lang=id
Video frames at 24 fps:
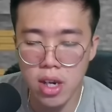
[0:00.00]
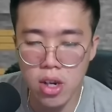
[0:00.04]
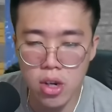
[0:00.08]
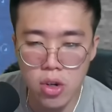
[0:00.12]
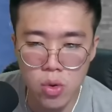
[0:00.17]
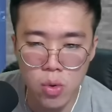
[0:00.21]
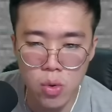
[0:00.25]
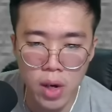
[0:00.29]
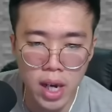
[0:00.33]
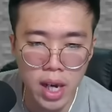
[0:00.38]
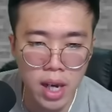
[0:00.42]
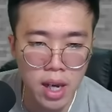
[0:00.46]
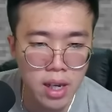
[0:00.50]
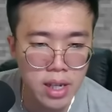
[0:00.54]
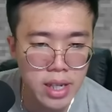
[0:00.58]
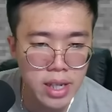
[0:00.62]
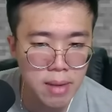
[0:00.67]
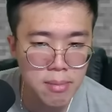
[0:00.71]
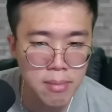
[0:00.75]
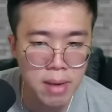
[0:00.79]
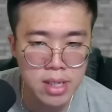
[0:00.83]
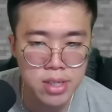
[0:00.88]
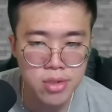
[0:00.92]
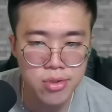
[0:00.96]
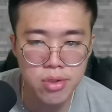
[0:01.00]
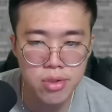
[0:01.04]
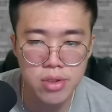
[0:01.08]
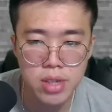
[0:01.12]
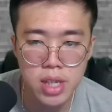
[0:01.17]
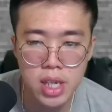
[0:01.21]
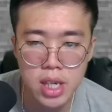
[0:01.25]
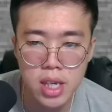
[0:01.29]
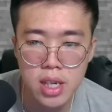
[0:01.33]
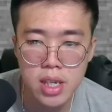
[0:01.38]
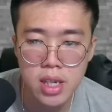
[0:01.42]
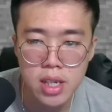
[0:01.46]
kalau gua yang masuk
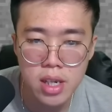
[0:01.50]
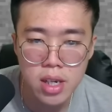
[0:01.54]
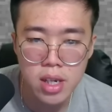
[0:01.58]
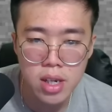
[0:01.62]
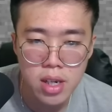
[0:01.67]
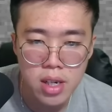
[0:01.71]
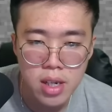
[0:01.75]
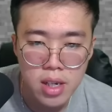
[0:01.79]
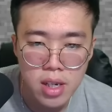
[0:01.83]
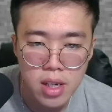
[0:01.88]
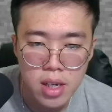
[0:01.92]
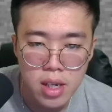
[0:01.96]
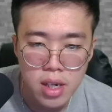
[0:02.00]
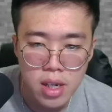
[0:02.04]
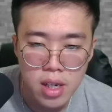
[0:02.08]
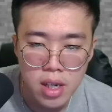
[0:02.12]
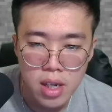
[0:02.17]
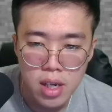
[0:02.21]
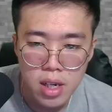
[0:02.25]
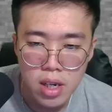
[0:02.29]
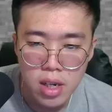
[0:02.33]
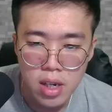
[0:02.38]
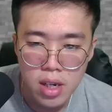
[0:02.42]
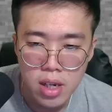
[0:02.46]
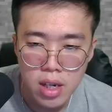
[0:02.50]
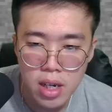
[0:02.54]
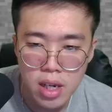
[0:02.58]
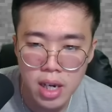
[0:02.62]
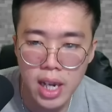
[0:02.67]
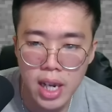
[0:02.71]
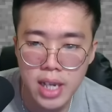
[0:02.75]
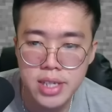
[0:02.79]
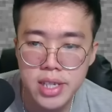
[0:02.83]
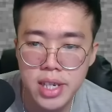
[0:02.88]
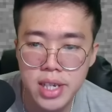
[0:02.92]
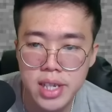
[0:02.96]
di
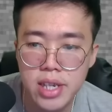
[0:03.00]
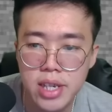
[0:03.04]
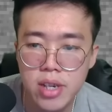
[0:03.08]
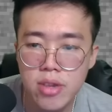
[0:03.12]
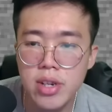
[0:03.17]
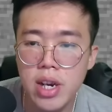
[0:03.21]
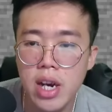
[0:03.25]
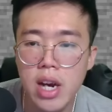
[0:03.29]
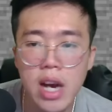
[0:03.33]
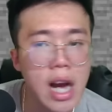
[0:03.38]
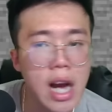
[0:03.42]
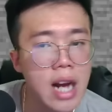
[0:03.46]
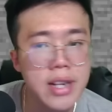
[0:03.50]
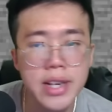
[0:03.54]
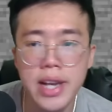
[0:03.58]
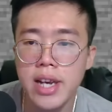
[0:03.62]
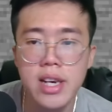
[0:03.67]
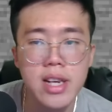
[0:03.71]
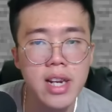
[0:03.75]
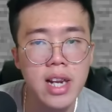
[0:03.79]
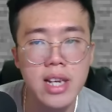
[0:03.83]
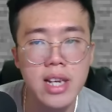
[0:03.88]
kelasnya dia udah nggak naik